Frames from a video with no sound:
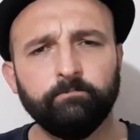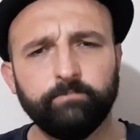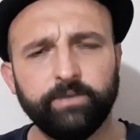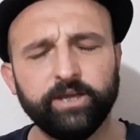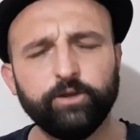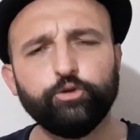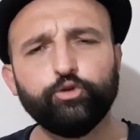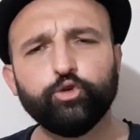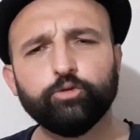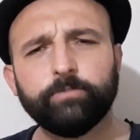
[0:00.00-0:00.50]

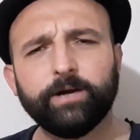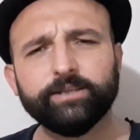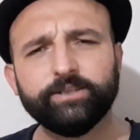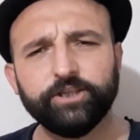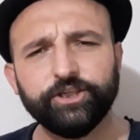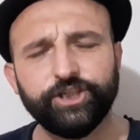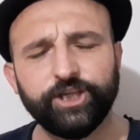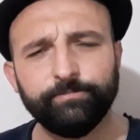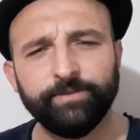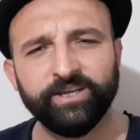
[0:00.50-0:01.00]
1
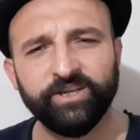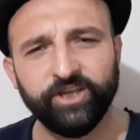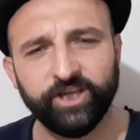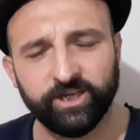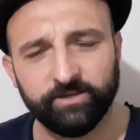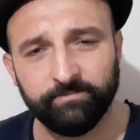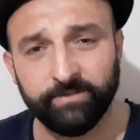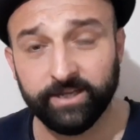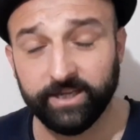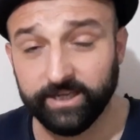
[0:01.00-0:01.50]
Şubat
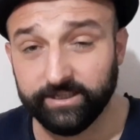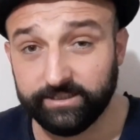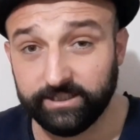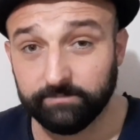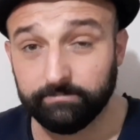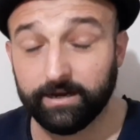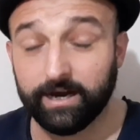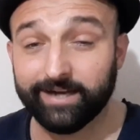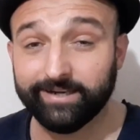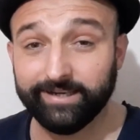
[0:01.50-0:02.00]
2020
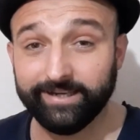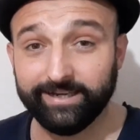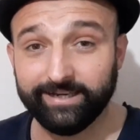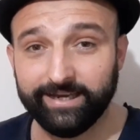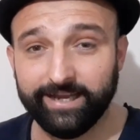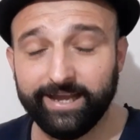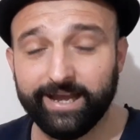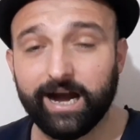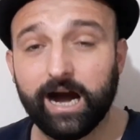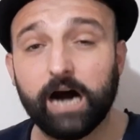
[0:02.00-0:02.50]

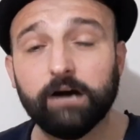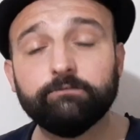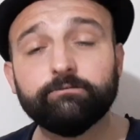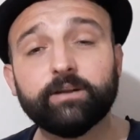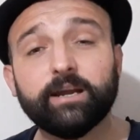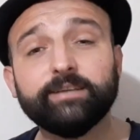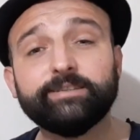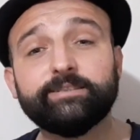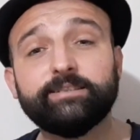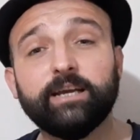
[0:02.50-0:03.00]
itibariyle
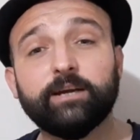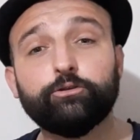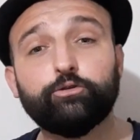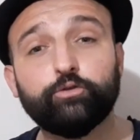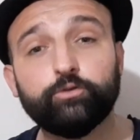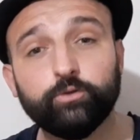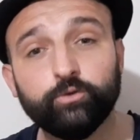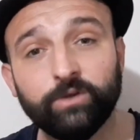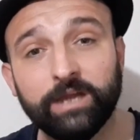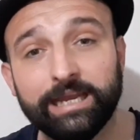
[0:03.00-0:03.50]

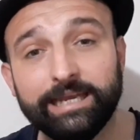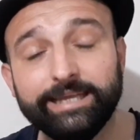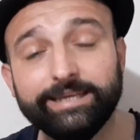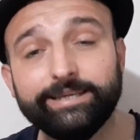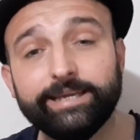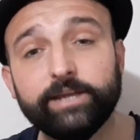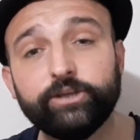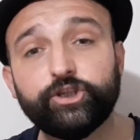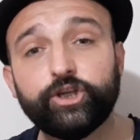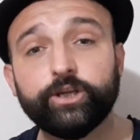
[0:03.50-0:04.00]
Avrasya
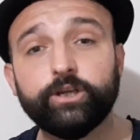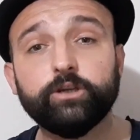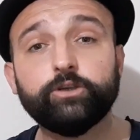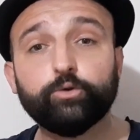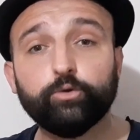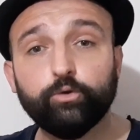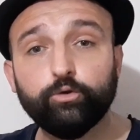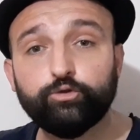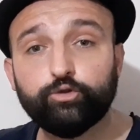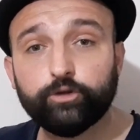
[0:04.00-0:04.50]
Tüneli
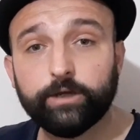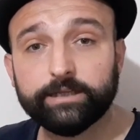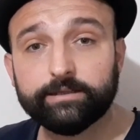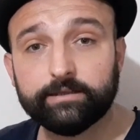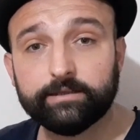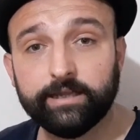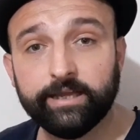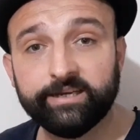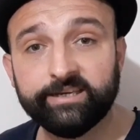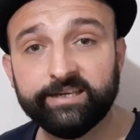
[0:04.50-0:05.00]
geçiriş
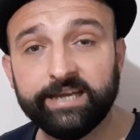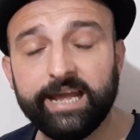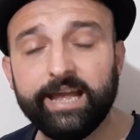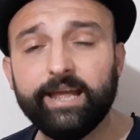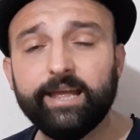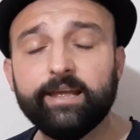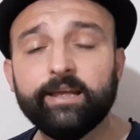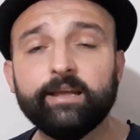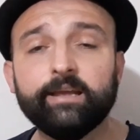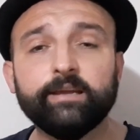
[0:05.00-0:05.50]

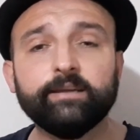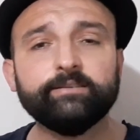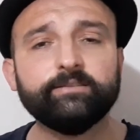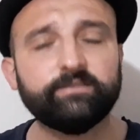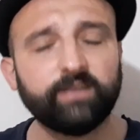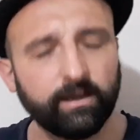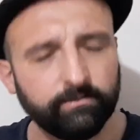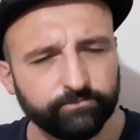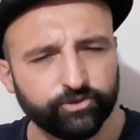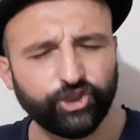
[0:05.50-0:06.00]
ücretlerine
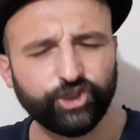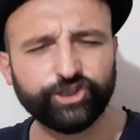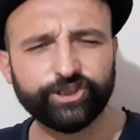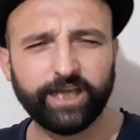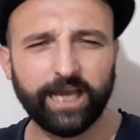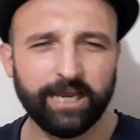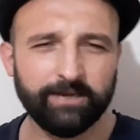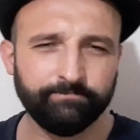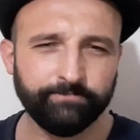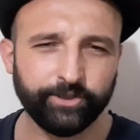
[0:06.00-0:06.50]
zamcık
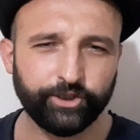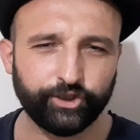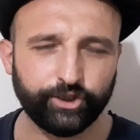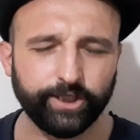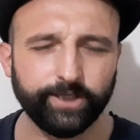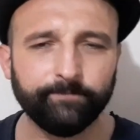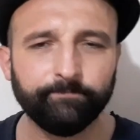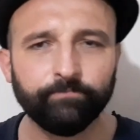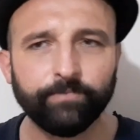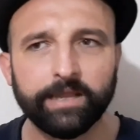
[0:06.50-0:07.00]

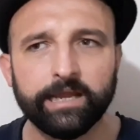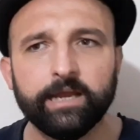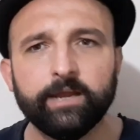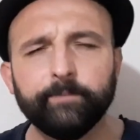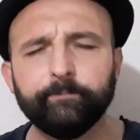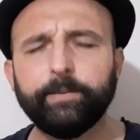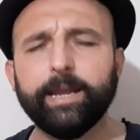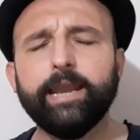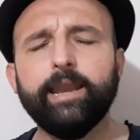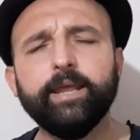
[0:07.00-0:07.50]
gelmişti.
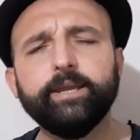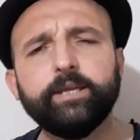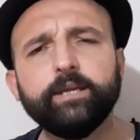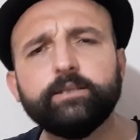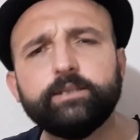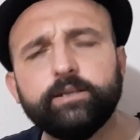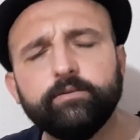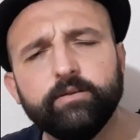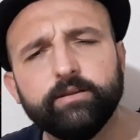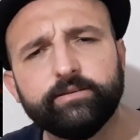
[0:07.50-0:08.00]
Belli
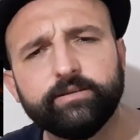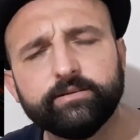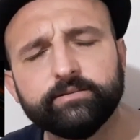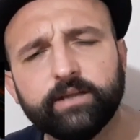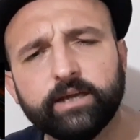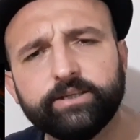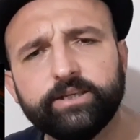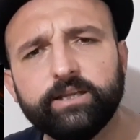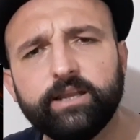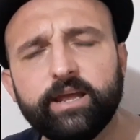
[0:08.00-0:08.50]
ki
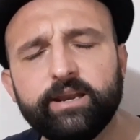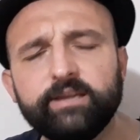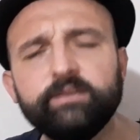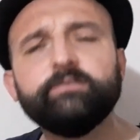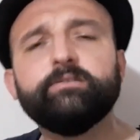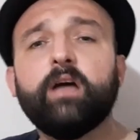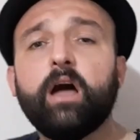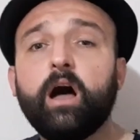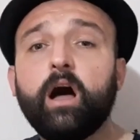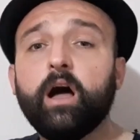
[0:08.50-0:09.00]

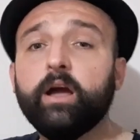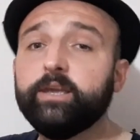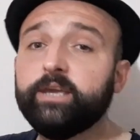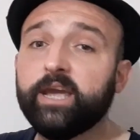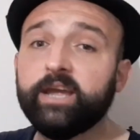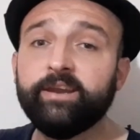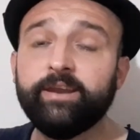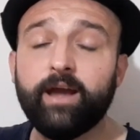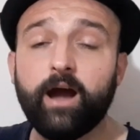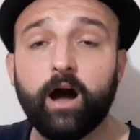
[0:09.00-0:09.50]
Twitter'dakilerin daha
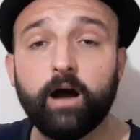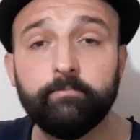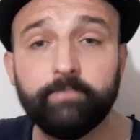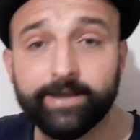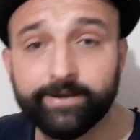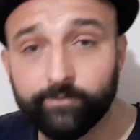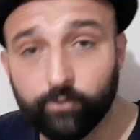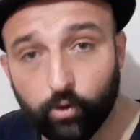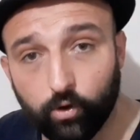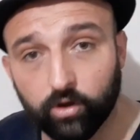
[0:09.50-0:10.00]
yeni
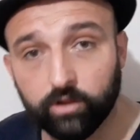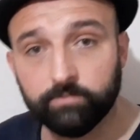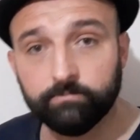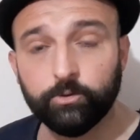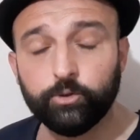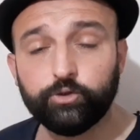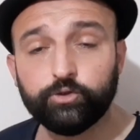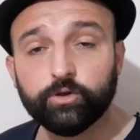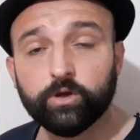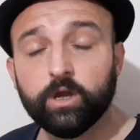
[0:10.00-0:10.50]
haberi
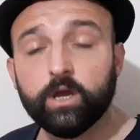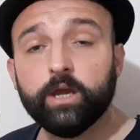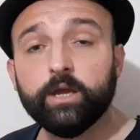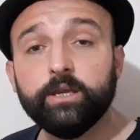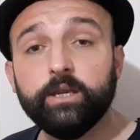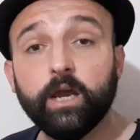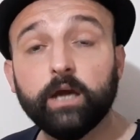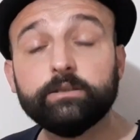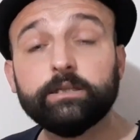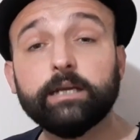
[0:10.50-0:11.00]
olmuş
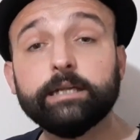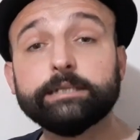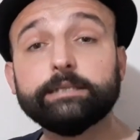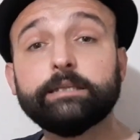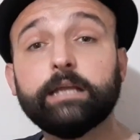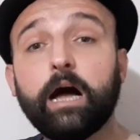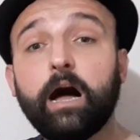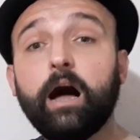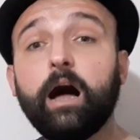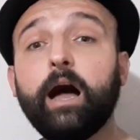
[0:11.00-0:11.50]
ya
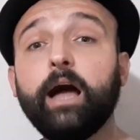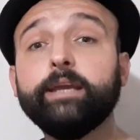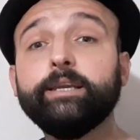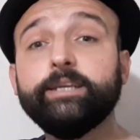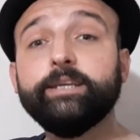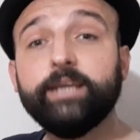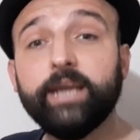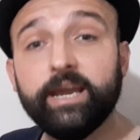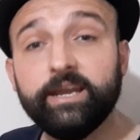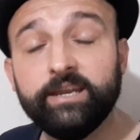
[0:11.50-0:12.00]
da daha
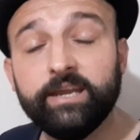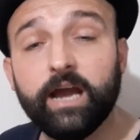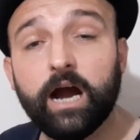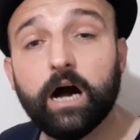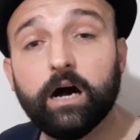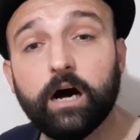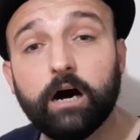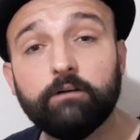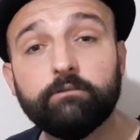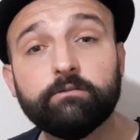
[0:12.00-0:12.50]
yeni
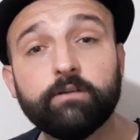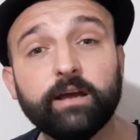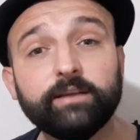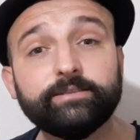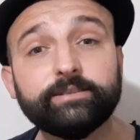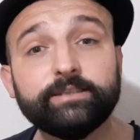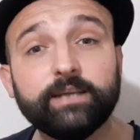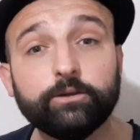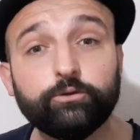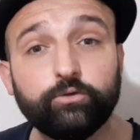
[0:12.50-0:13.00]

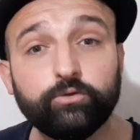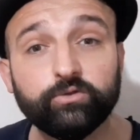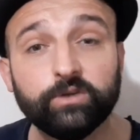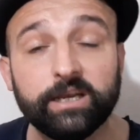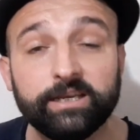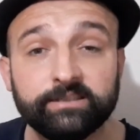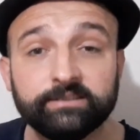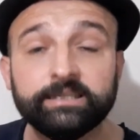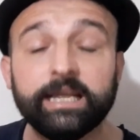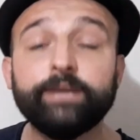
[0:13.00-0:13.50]
Avrasya
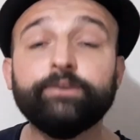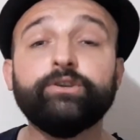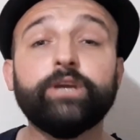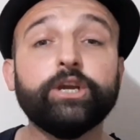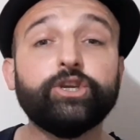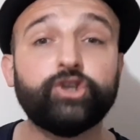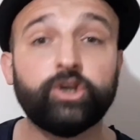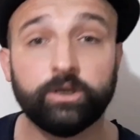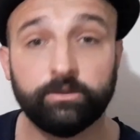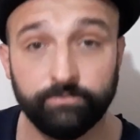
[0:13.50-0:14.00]
Tüneli'nden
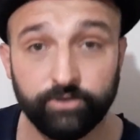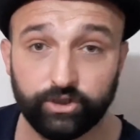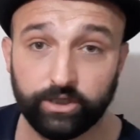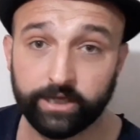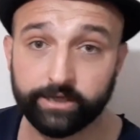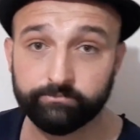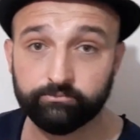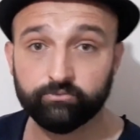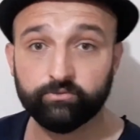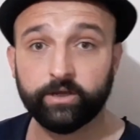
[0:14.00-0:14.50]

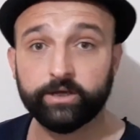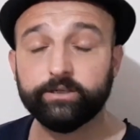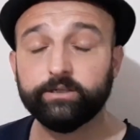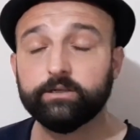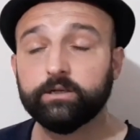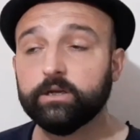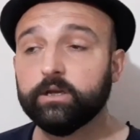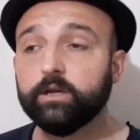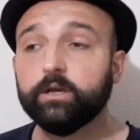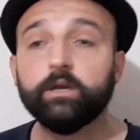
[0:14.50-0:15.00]
geçirmişler
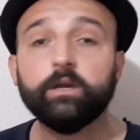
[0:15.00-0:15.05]
bunları.